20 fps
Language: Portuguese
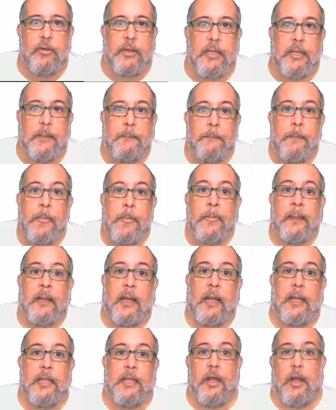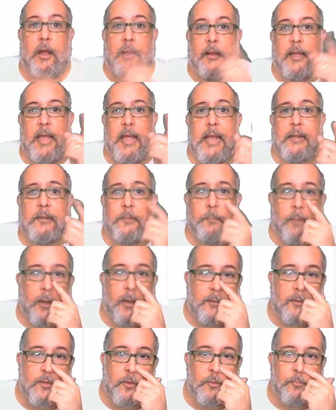ali. Aí, ó,
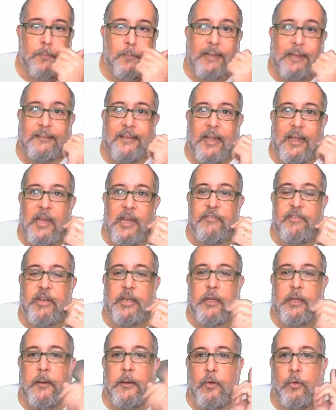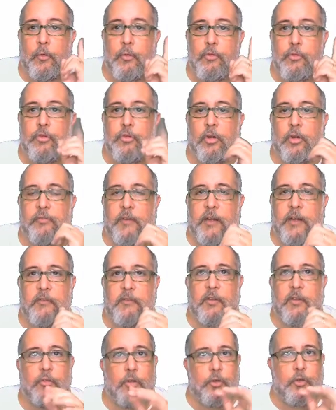Xbox Smart Delivery, um jogo várias
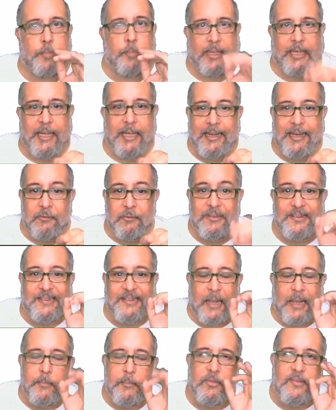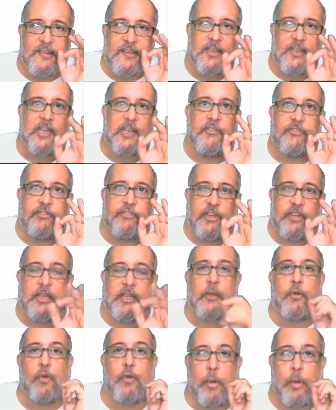versões. Para quem não sabe o que
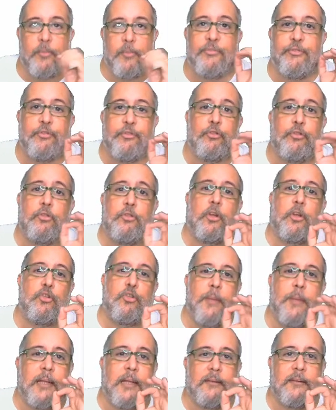significa e como funciona o Smart